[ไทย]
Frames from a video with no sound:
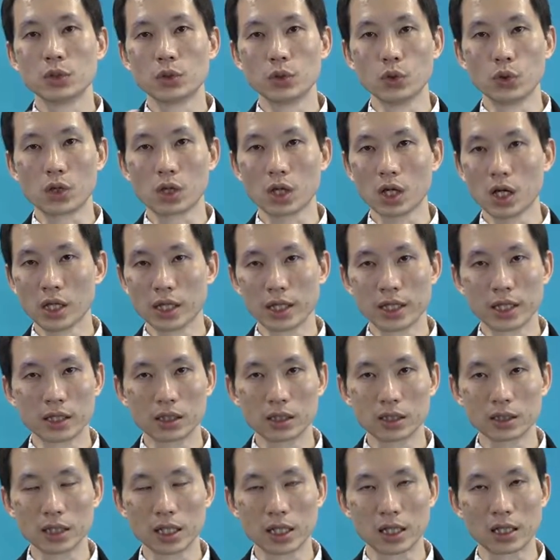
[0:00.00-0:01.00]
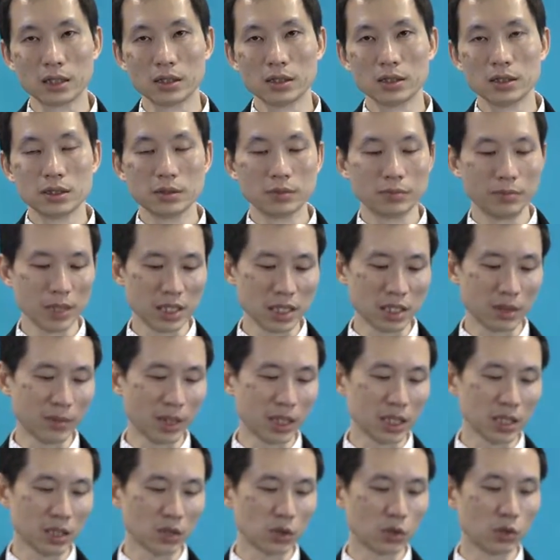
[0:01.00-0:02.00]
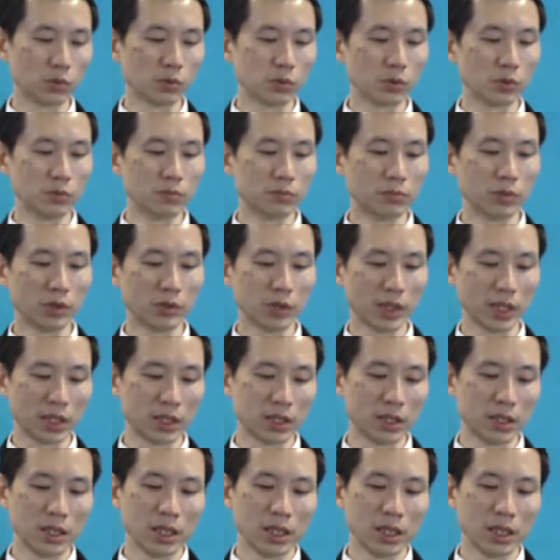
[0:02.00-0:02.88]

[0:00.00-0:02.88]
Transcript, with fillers: ตัวกล้องเองก็จะไม่สามารถที่จะควบคุมเพราะว่า